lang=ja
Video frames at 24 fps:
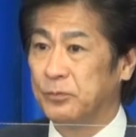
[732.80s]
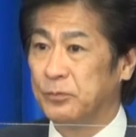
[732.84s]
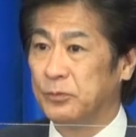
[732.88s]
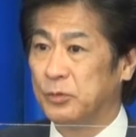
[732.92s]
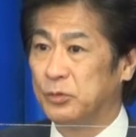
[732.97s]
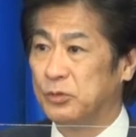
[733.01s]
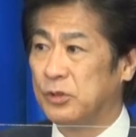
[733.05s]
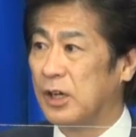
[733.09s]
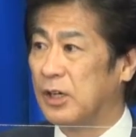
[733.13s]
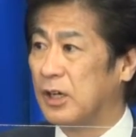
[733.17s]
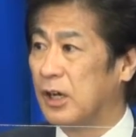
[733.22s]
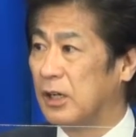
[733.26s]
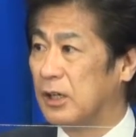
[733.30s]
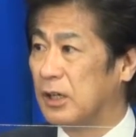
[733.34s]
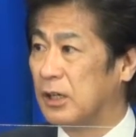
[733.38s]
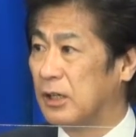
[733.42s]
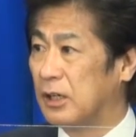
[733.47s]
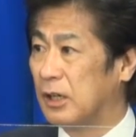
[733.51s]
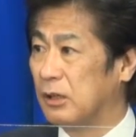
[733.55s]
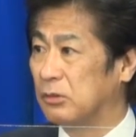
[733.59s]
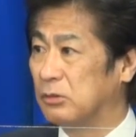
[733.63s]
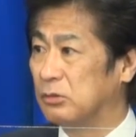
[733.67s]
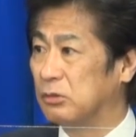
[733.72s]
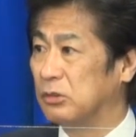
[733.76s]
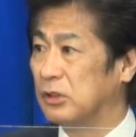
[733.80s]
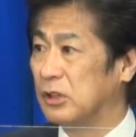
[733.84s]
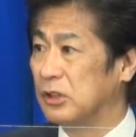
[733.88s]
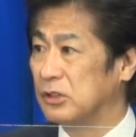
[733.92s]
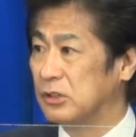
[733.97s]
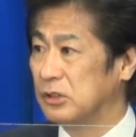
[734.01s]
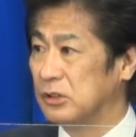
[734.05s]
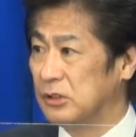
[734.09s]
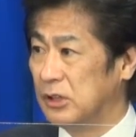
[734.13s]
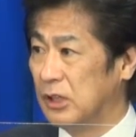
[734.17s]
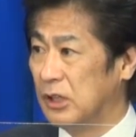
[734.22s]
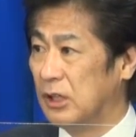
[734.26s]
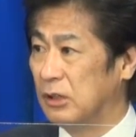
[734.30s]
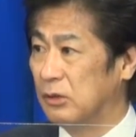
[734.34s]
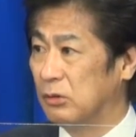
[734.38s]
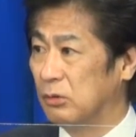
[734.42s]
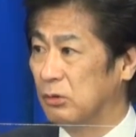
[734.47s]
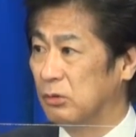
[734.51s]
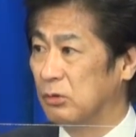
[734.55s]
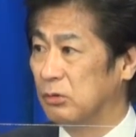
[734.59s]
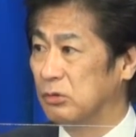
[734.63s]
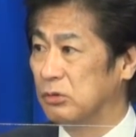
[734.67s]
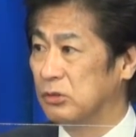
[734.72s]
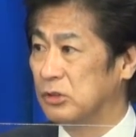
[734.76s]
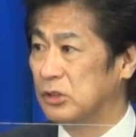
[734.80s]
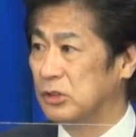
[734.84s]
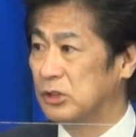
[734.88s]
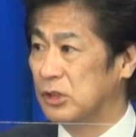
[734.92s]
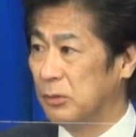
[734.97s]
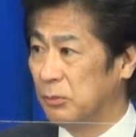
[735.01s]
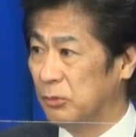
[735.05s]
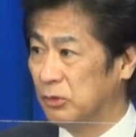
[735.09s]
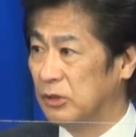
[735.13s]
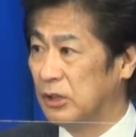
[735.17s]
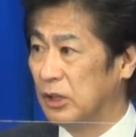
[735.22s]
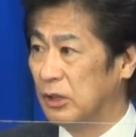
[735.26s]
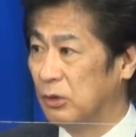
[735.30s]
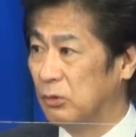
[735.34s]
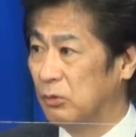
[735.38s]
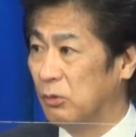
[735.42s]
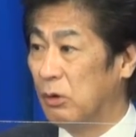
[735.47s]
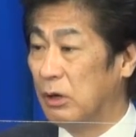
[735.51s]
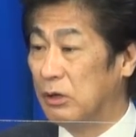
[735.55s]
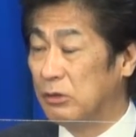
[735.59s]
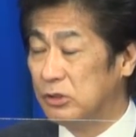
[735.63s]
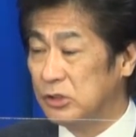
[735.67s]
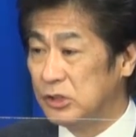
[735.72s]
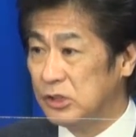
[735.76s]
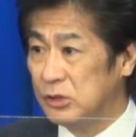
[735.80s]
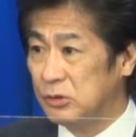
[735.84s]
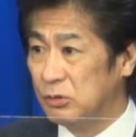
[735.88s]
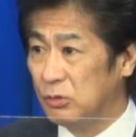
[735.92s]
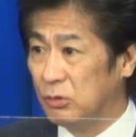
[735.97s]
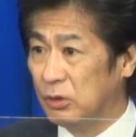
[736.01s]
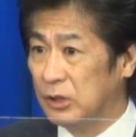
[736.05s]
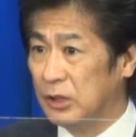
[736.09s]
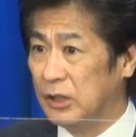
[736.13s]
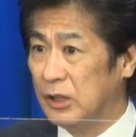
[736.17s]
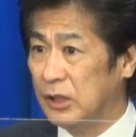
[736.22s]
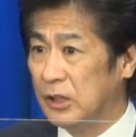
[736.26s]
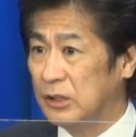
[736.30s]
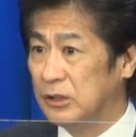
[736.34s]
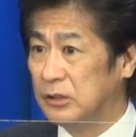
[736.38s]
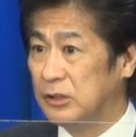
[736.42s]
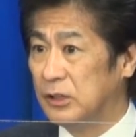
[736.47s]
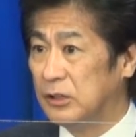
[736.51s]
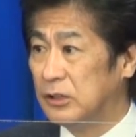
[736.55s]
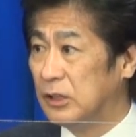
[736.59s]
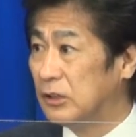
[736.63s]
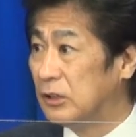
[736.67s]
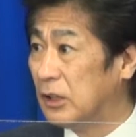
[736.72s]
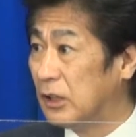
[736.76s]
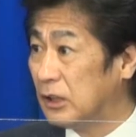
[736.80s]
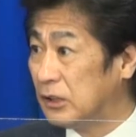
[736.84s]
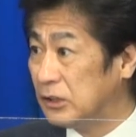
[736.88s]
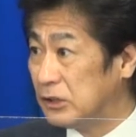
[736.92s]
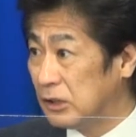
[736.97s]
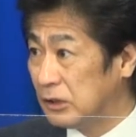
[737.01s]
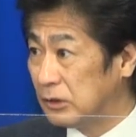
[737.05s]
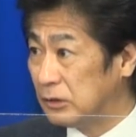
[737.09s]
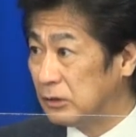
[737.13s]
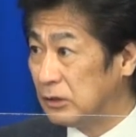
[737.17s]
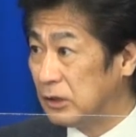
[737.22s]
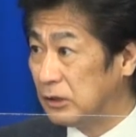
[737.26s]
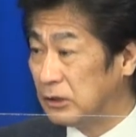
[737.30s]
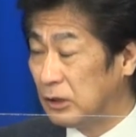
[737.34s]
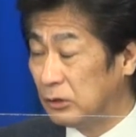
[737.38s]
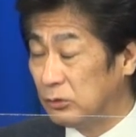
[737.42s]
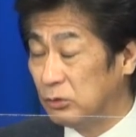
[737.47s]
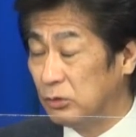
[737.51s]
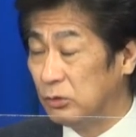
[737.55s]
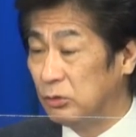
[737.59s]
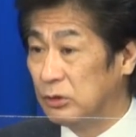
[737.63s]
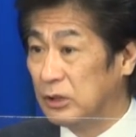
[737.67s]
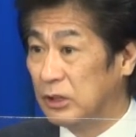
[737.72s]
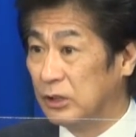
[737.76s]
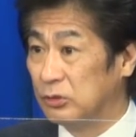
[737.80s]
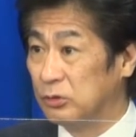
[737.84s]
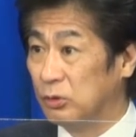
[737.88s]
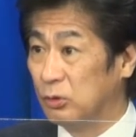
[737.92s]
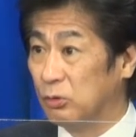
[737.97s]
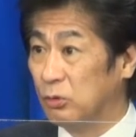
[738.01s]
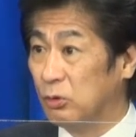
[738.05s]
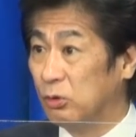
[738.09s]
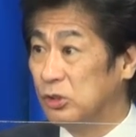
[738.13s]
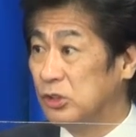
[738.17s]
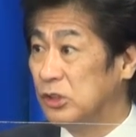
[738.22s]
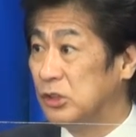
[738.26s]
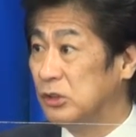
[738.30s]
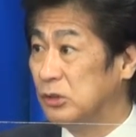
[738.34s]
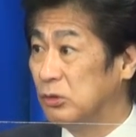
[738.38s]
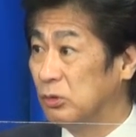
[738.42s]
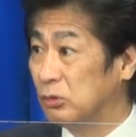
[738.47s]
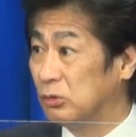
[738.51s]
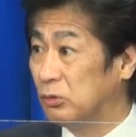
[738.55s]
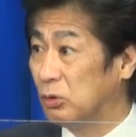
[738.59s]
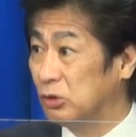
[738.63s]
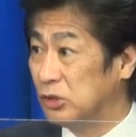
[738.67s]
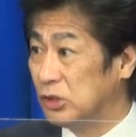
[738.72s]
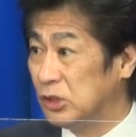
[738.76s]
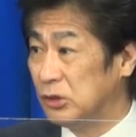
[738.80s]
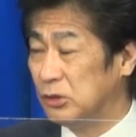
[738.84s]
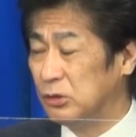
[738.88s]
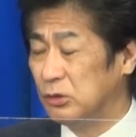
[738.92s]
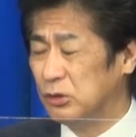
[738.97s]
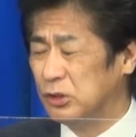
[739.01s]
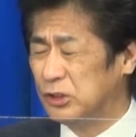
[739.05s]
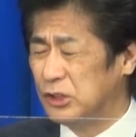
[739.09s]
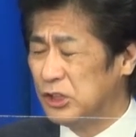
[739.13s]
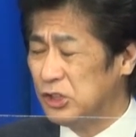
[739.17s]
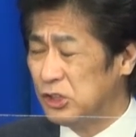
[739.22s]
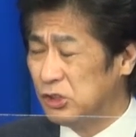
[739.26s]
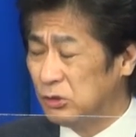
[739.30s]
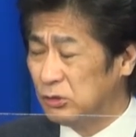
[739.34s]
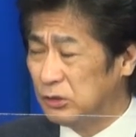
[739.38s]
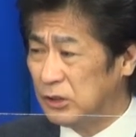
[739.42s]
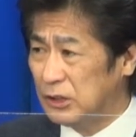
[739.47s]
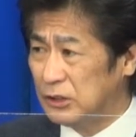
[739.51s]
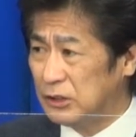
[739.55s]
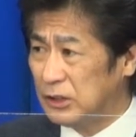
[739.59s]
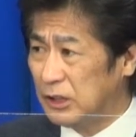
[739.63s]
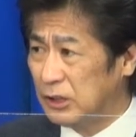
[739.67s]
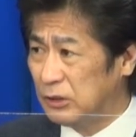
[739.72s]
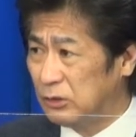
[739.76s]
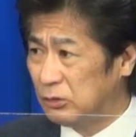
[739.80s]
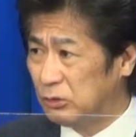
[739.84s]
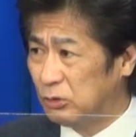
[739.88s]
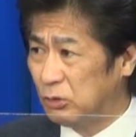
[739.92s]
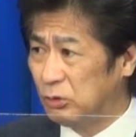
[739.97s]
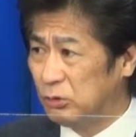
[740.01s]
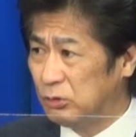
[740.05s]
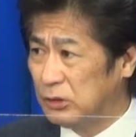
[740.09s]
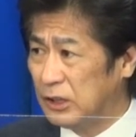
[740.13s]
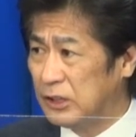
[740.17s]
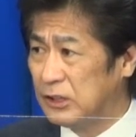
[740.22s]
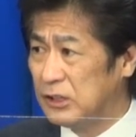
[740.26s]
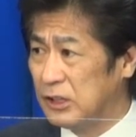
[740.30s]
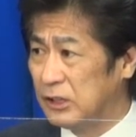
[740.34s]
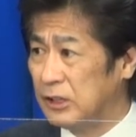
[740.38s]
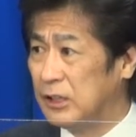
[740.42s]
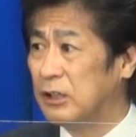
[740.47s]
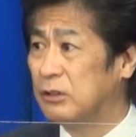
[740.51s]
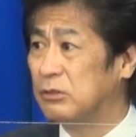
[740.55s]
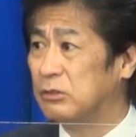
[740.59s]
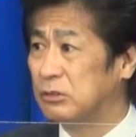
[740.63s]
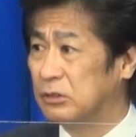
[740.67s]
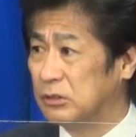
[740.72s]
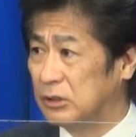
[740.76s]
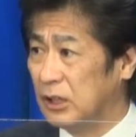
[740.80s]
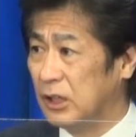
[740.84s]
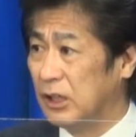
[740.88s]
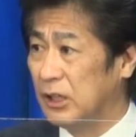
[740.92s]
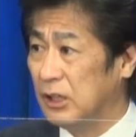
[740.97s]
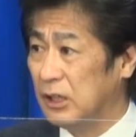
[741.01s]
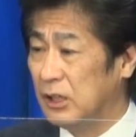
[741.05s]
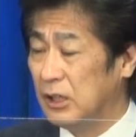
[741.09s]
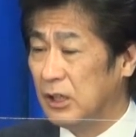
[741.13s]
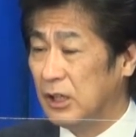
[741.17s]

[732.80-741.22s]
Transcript: 負荷がかかるとですねあの実際問題ワクチンのこれデータだけじゃデータというかその個人個人接種のデータというだけではなくって